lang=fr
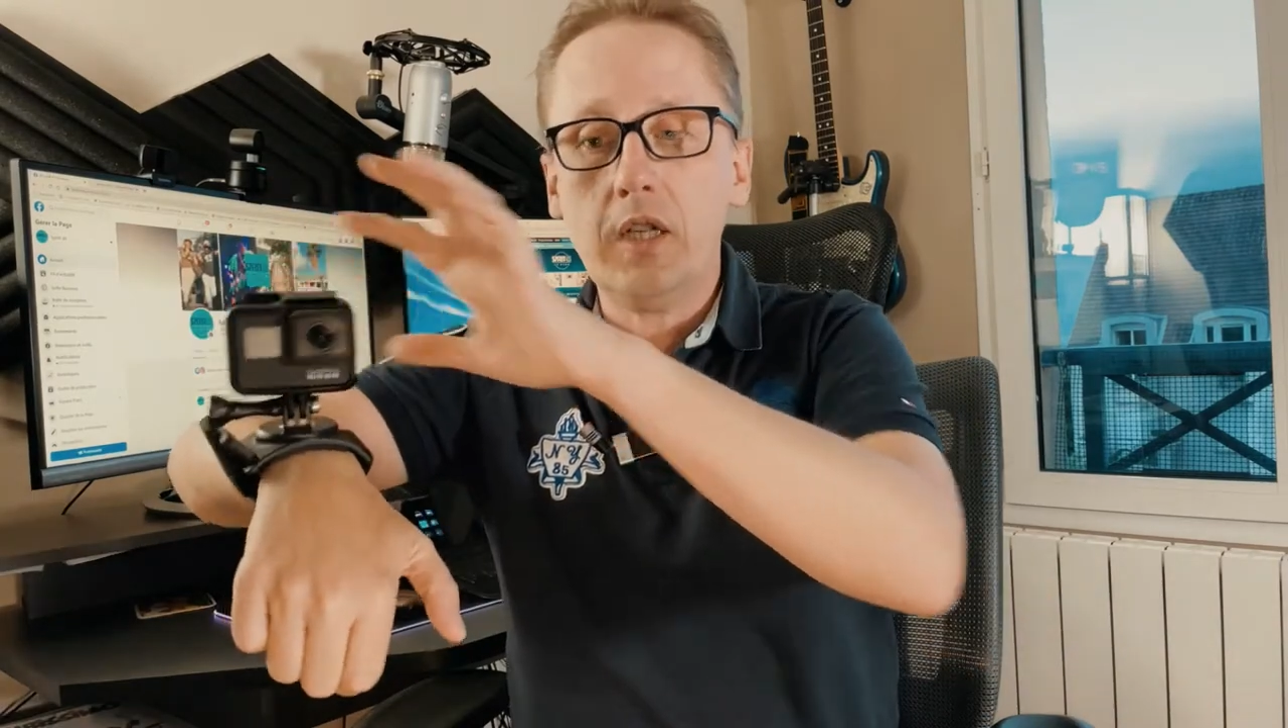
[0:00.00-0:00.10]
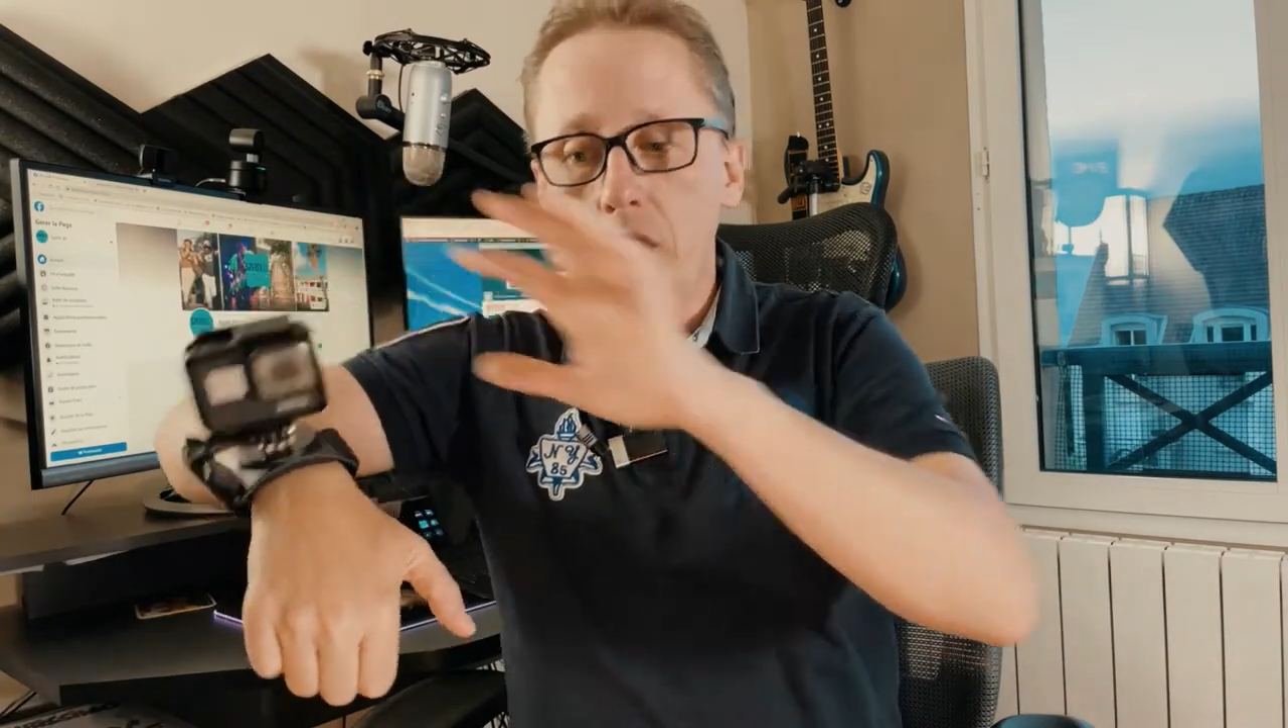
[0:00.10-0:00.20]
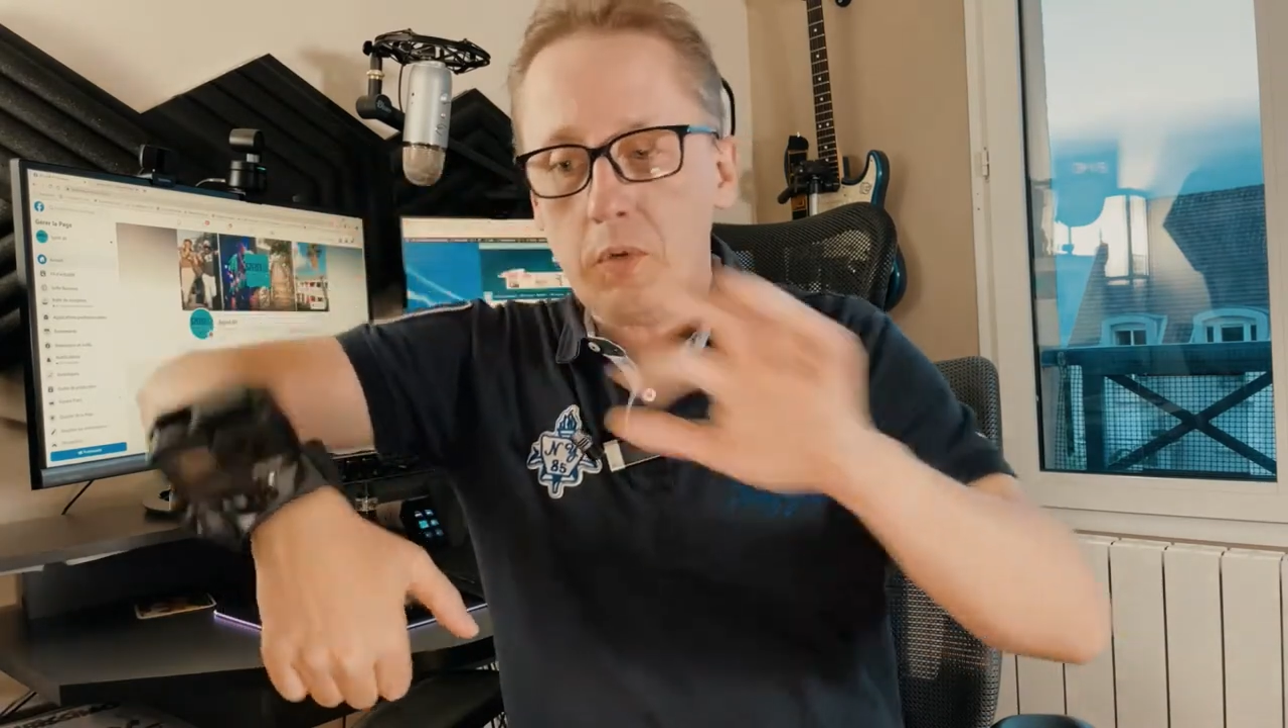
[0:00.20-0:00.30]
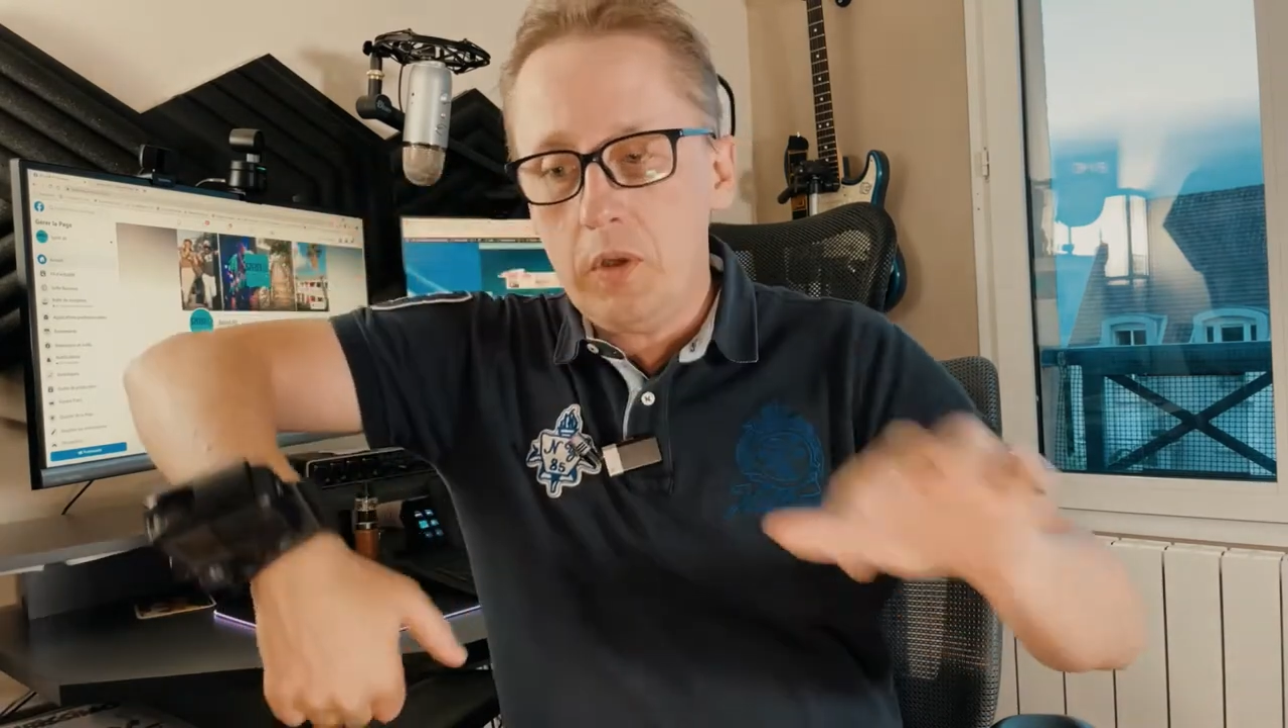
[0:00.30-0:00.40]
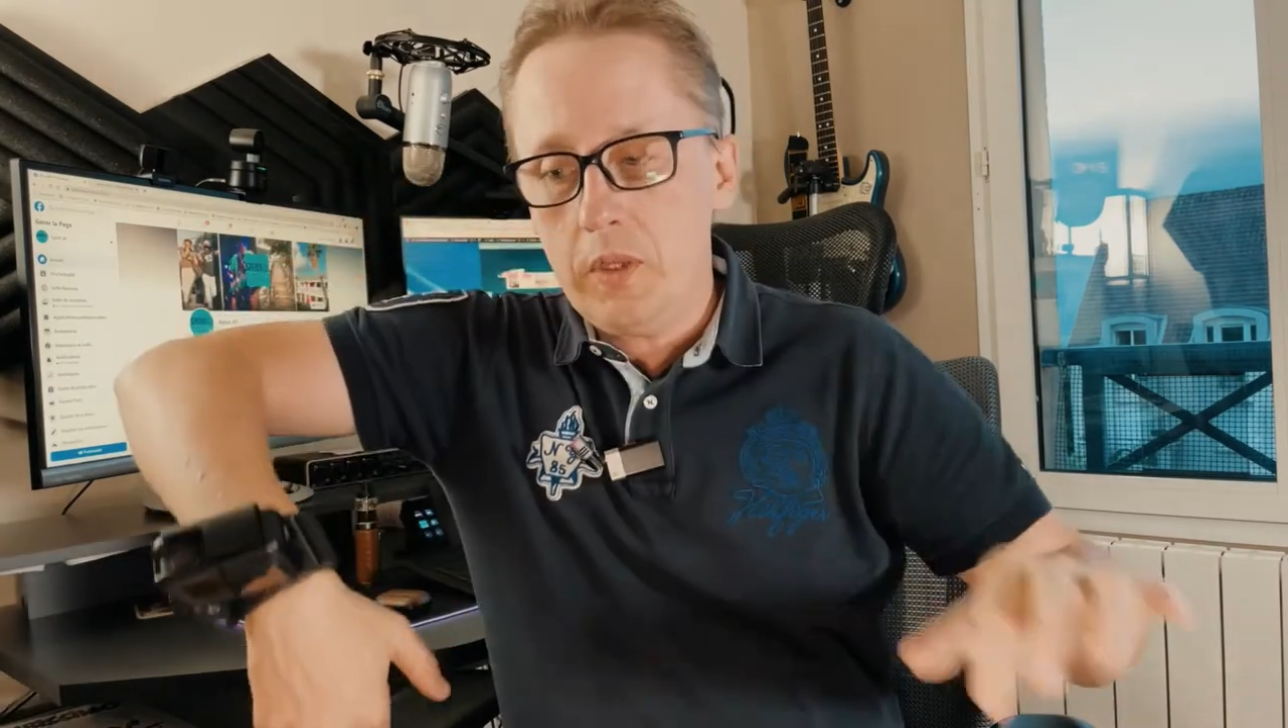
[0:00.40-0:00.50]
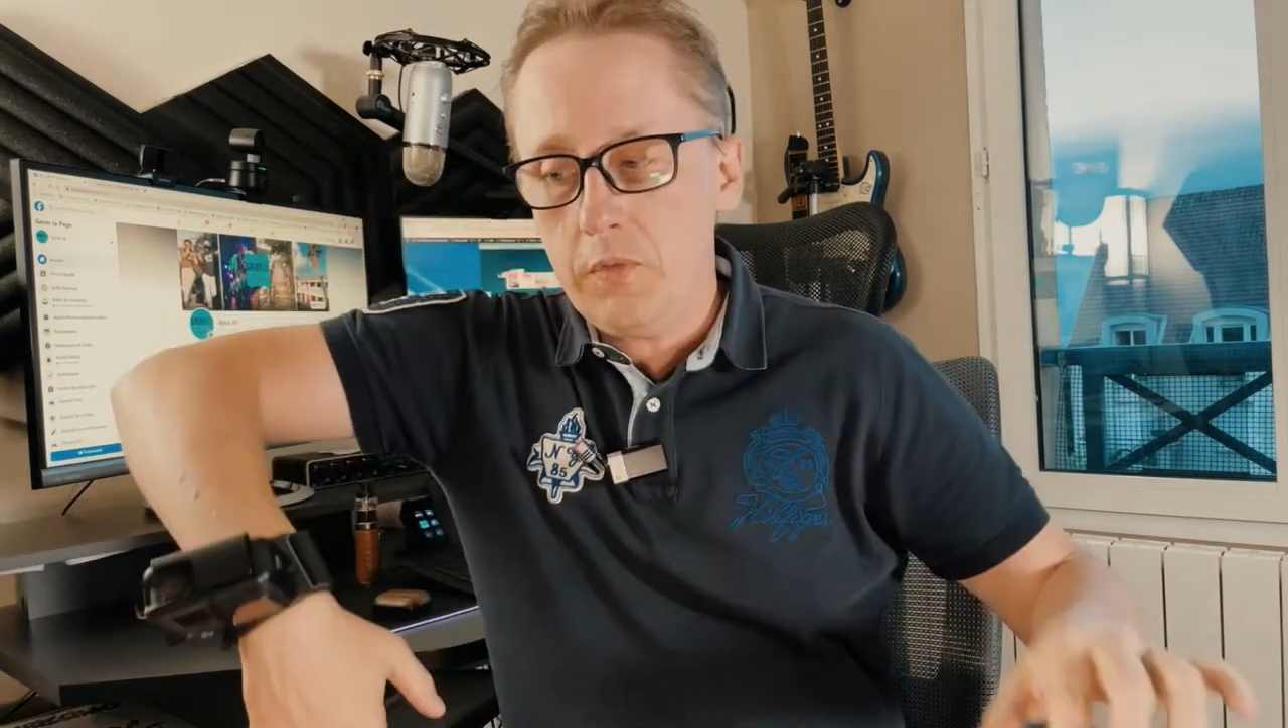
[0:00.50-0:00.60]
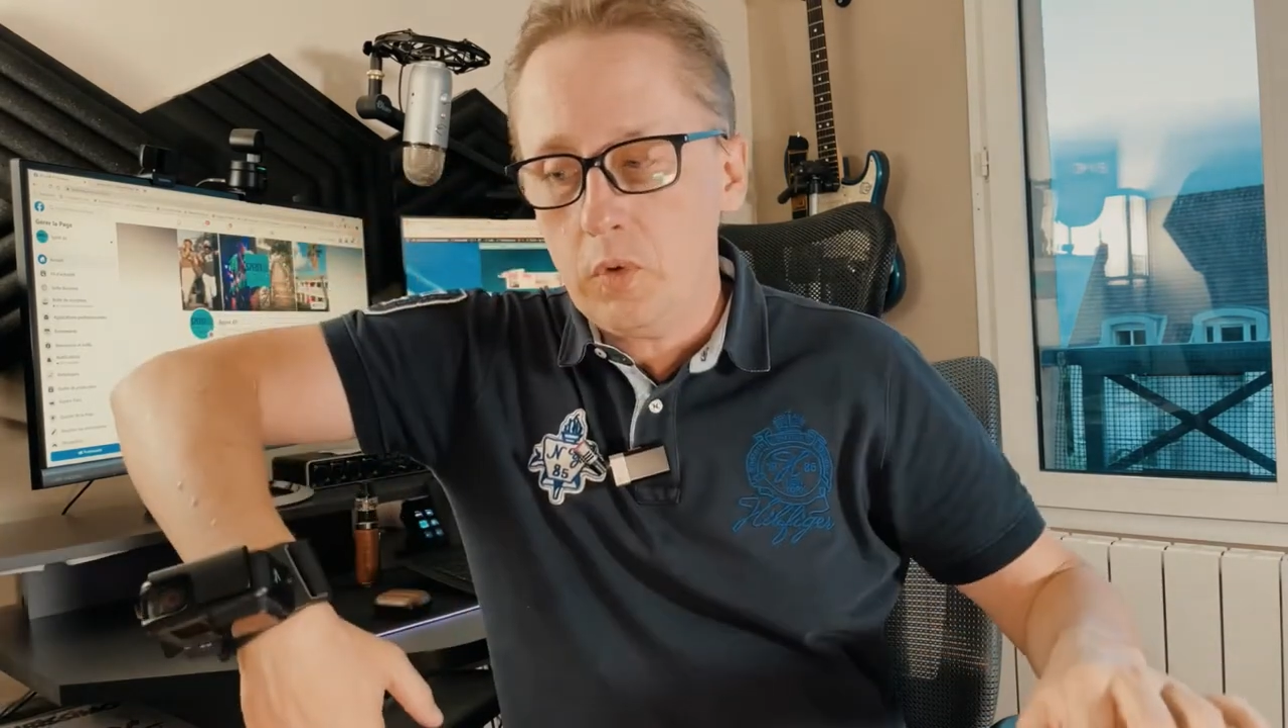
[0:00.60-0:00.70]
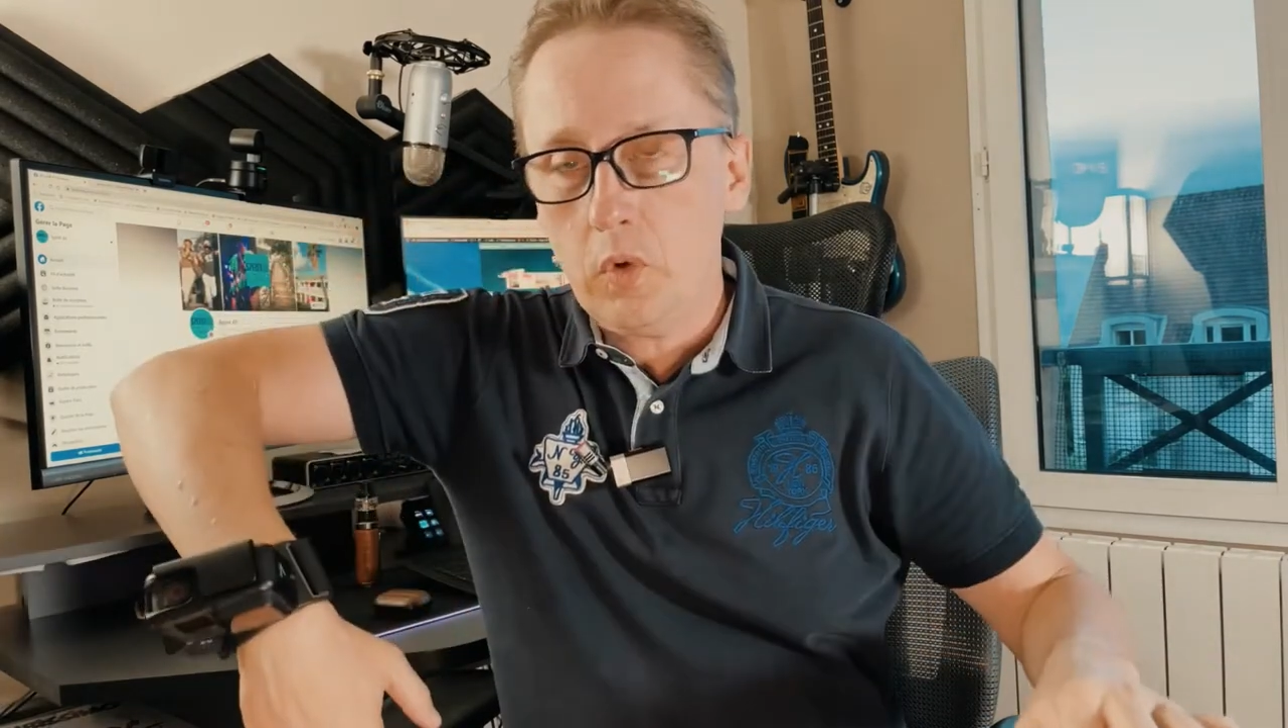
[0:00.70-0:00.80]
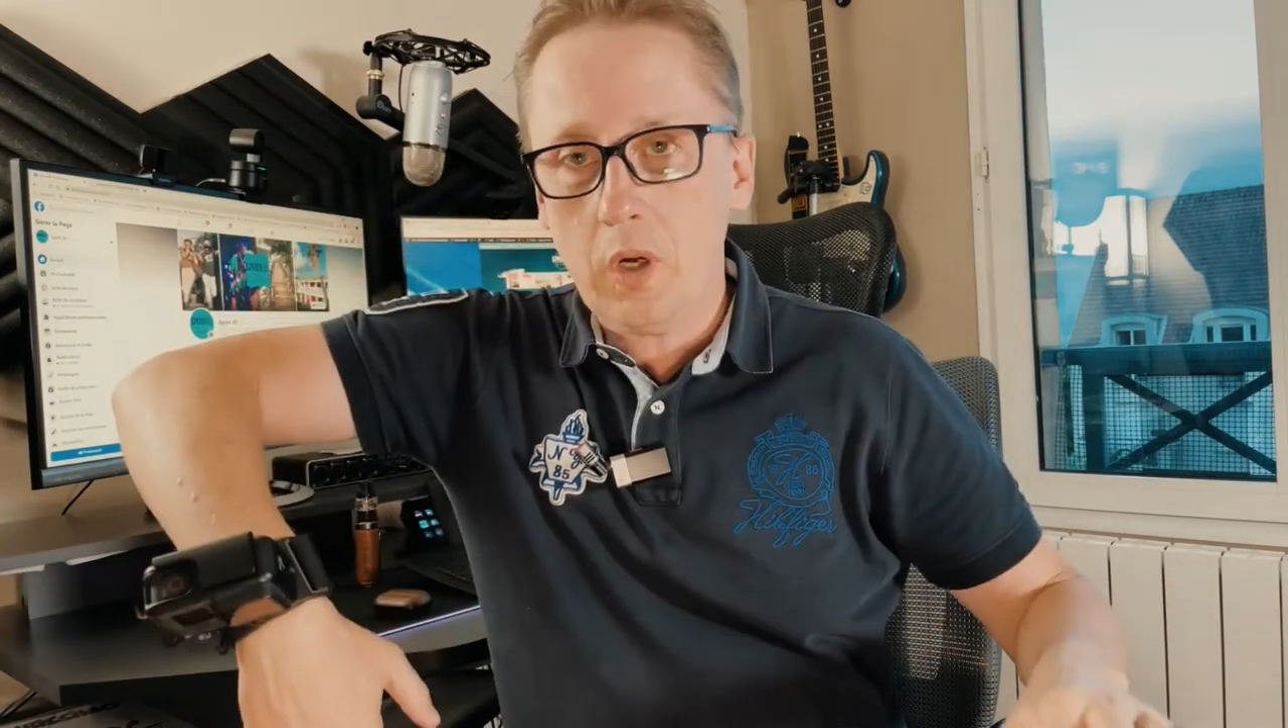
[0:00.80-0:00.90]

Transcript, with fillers: tiens, je prends une petite photo